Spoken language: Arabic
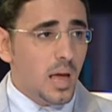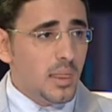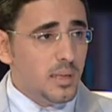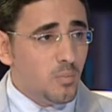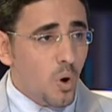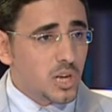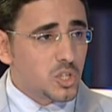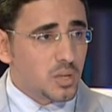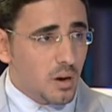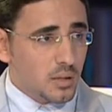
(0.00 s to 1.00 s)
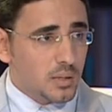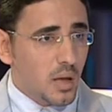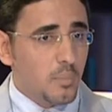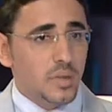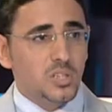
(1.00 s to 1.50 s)
هذه مؤشرات
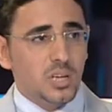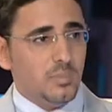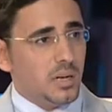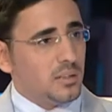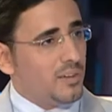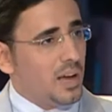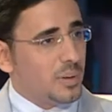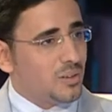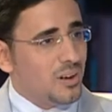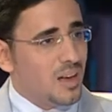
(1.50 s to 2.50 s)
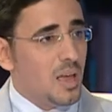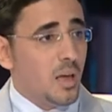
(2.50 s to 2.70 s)
بجانب ارتفاع البطاله